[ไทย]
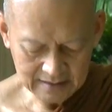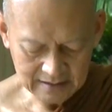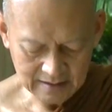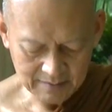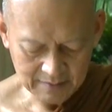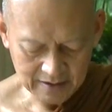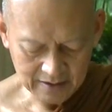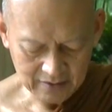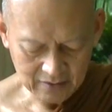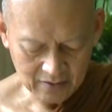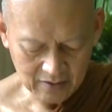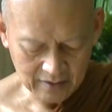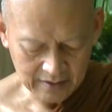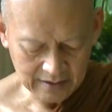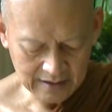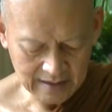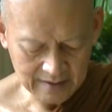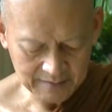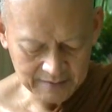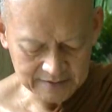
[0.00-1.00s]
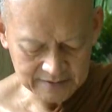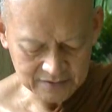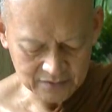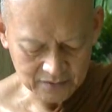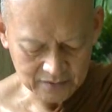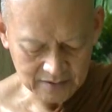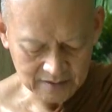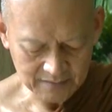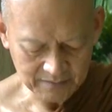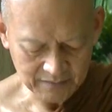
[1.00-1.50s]
กรรมกรให้เป็นสุข
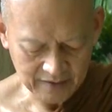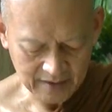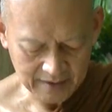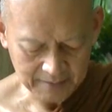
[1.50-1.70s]
อิ่มหนำ